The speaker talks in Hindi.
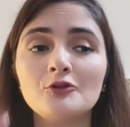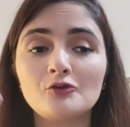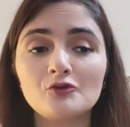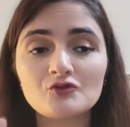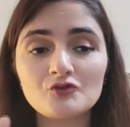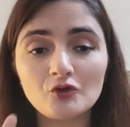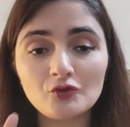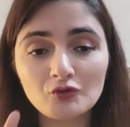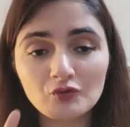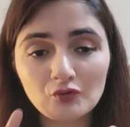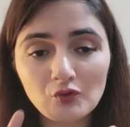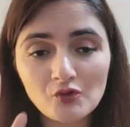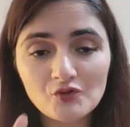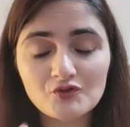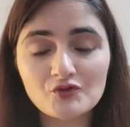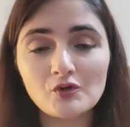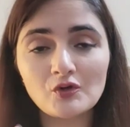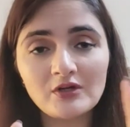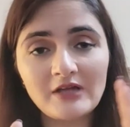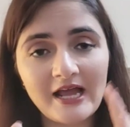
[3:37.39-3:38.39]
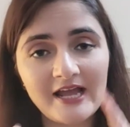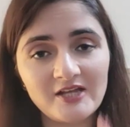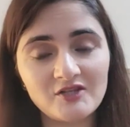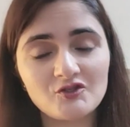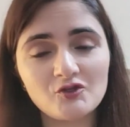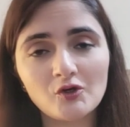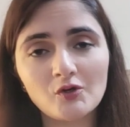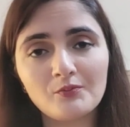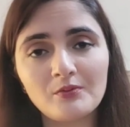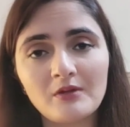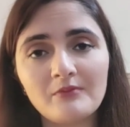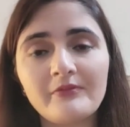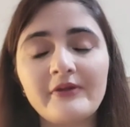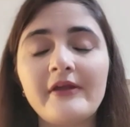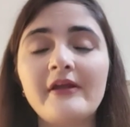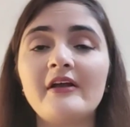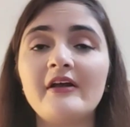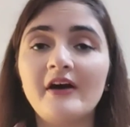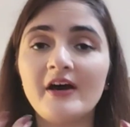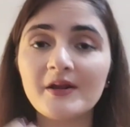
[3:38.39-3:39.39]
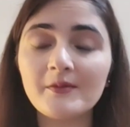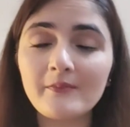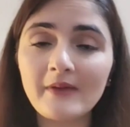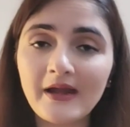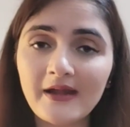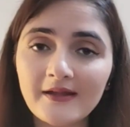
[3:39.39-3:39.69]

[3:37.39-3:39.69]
तो सो 200 सौ रुपये में घर